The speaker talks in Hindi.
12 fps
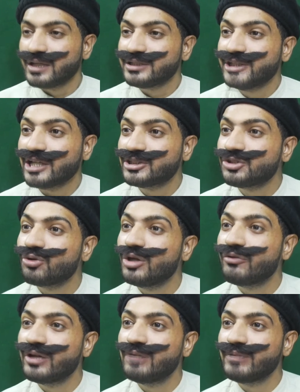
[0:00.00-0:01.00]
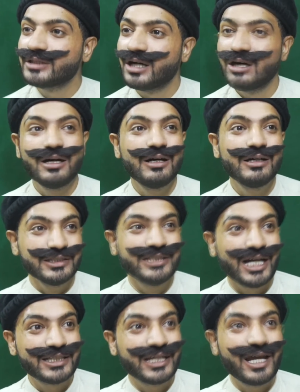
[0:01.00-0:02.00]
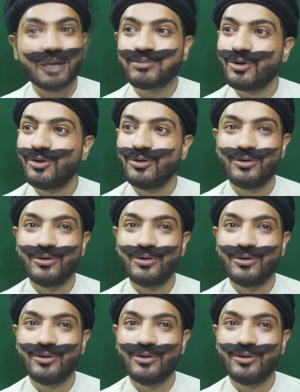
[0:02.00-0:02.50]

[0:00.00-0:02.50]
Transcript: जैसे शोले फिल्म में था याद है ना आपको